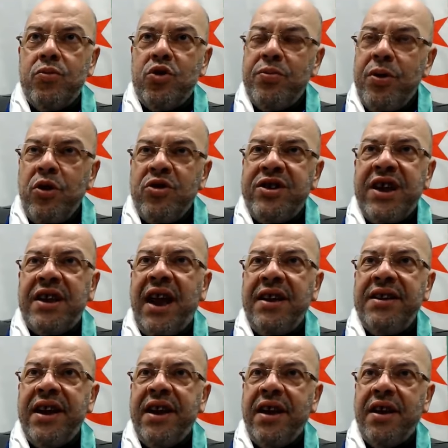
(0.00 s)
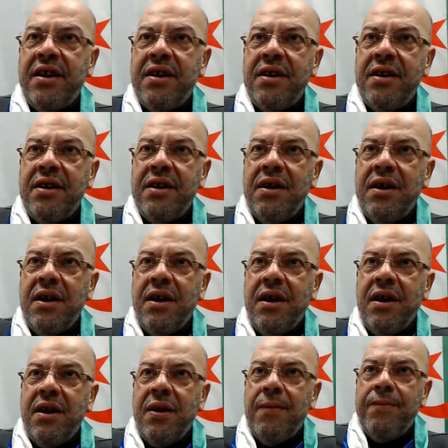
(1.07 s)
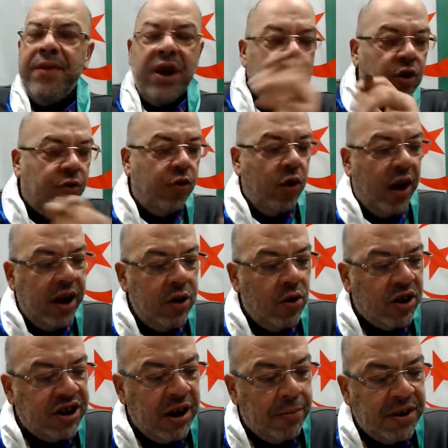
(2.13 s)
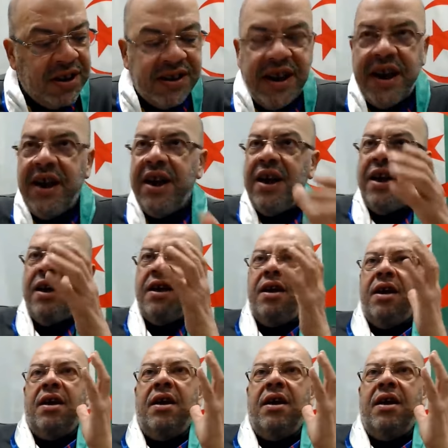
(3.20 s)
شو من استاذ عندنا شوفوا ايها الشعب الجزائري